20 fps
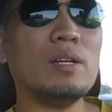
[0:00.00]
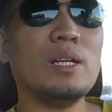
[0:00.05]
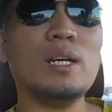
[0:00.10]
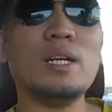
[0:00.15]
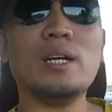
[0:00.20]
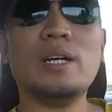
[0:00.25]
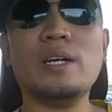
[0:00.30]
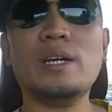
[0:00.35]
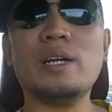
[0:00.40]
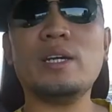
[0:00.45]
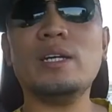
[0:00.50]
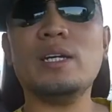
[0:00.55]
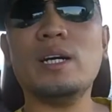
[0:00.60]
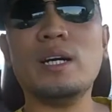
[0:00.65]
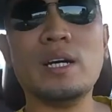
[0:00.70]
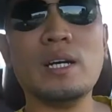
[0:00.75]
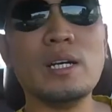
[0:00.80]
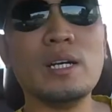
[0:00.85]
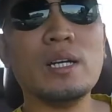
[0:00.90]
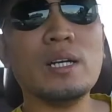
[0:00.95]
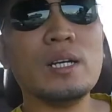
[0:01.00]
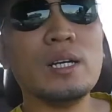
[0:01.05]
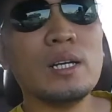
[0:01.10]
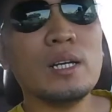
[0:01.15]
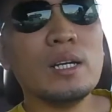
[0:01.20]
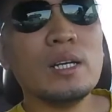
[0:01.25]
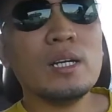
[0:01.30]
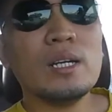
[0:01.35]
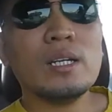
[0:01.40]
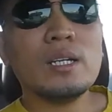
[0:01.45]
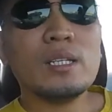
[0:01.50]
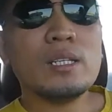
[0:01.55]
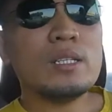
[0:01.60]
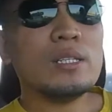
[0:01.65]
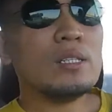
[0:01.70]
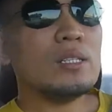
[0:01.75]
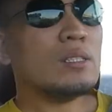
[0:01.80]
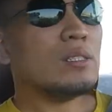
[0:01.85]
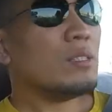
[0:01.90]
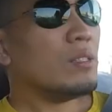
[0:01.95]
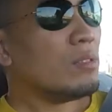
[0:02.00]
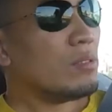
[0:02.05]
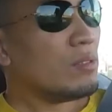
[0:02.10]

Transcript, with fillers: yan na area so